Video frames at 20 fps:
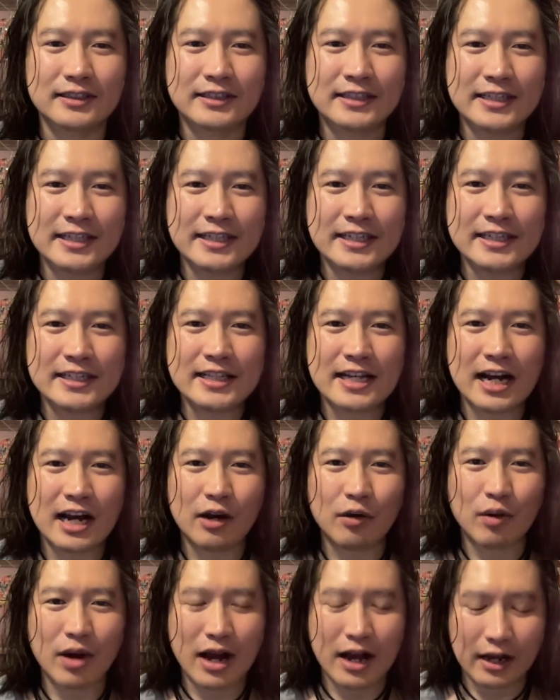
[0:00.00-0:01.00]

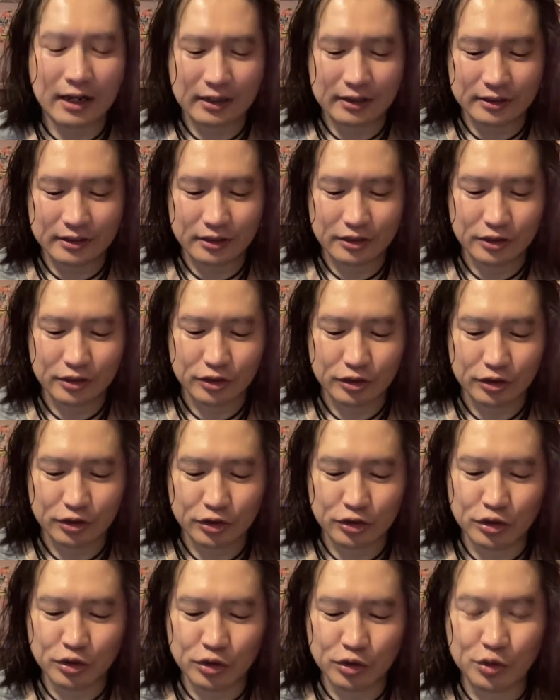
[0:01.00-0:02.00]
リーダーは
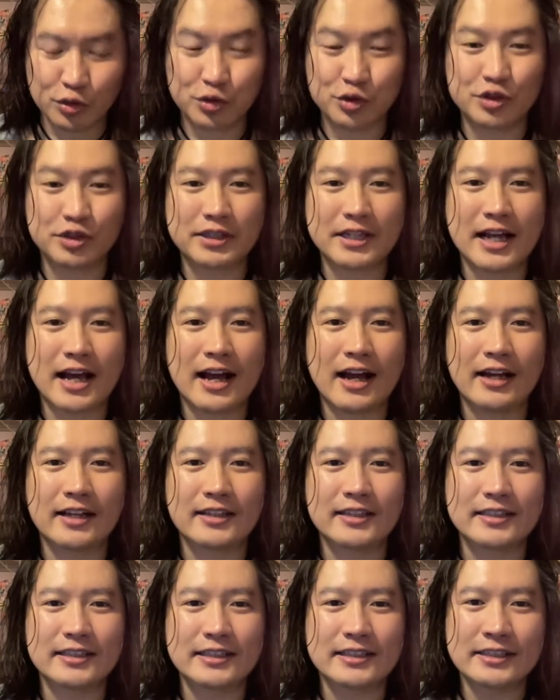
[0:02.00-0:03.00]
裕福な
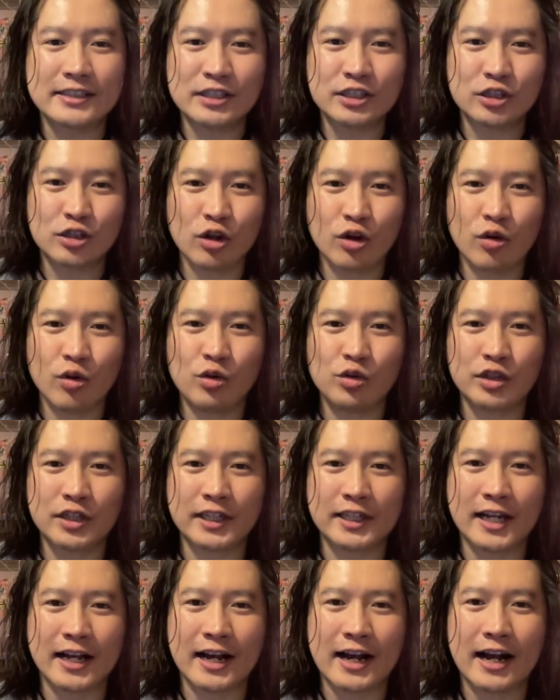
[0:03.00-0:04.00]
印象を
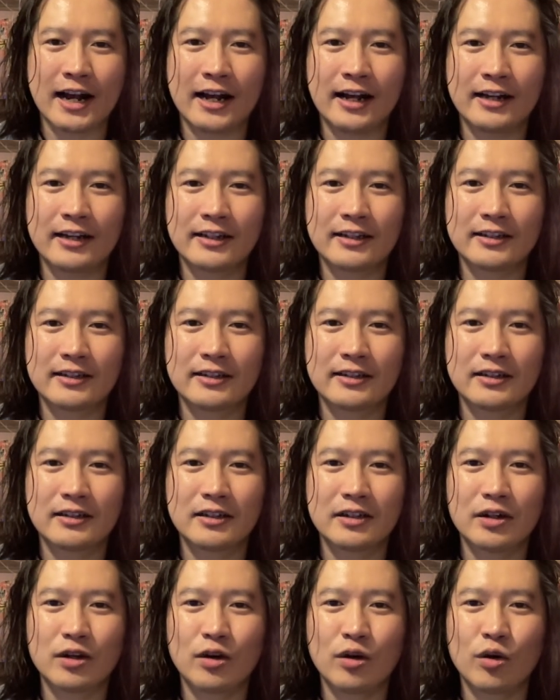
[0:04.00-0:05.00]
受けたが、
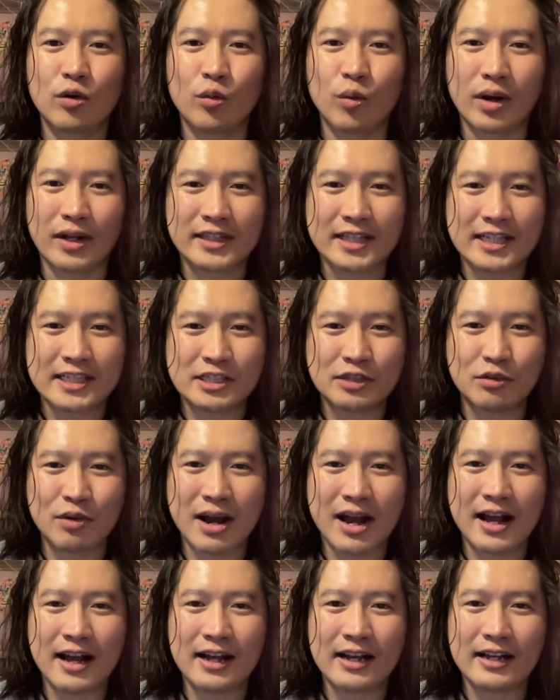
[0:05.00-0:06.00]
私
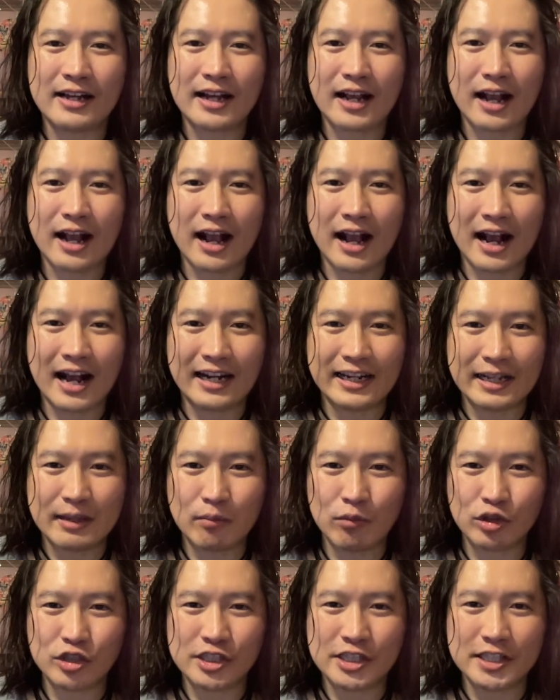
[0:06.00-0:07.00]
は金
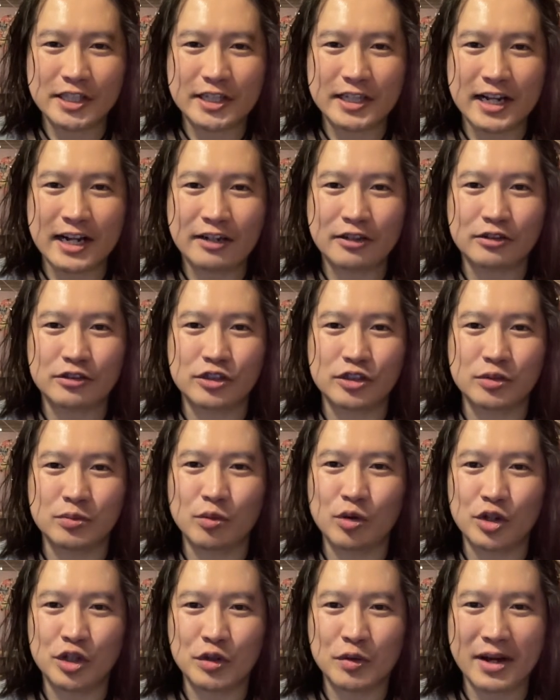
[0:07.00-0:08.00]
持ちになるつ
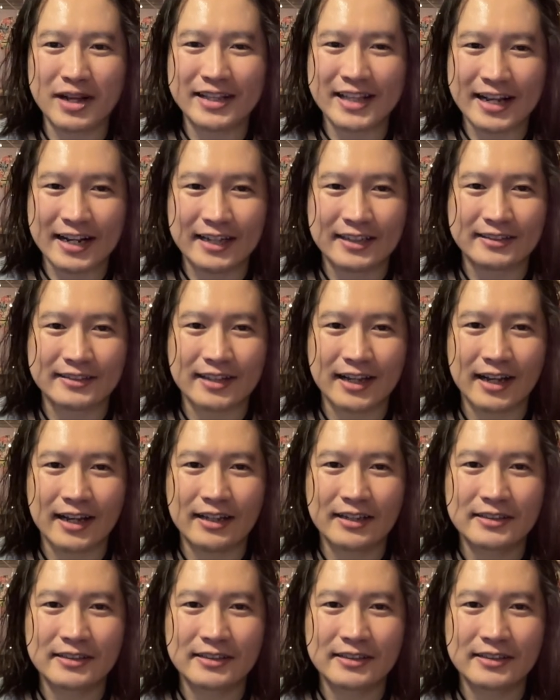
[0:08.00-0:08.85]
もりはなかった。